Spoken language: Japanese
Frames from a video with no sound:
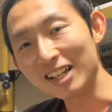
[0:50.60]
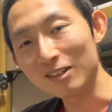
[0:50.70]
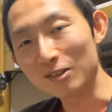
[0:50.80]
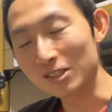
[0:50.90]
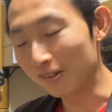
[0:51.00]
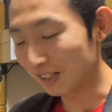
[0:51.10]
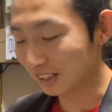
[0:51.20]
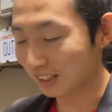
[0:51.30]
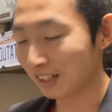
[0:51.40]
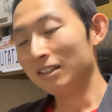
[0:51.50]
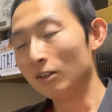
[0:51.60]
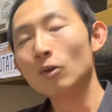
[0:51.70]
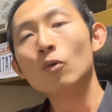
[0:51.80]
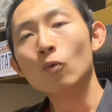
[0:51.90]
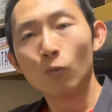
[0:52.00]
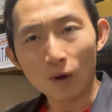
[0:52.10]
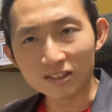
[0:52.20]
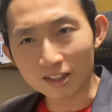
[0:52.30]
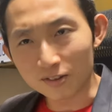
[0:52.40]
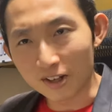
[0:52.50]
リールでございます
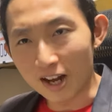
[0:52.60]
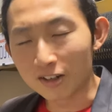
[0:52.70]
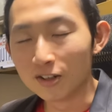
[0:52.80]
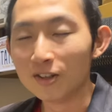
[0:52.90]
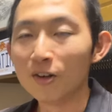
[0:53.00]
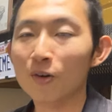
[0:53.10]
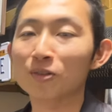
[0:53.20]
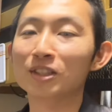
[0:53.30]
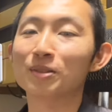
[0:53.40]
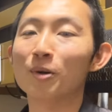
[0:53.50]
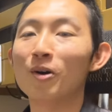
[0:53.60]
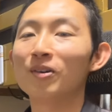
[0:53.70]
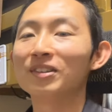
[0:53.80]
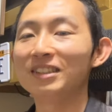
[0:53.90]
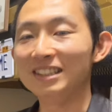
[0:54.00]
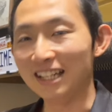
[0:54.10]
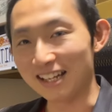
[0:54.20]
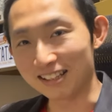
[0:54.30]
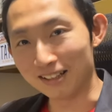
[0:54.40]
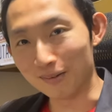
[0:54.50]
ポストテック本日も
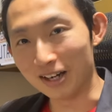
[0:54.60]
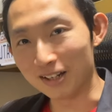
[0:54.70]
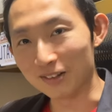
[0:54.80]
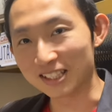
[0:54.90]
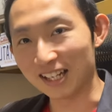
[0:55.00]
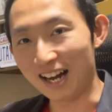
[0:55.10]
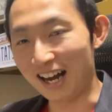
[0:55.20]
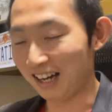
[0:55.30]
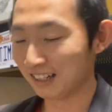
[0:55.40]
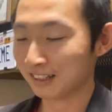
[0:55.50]
やってまいりました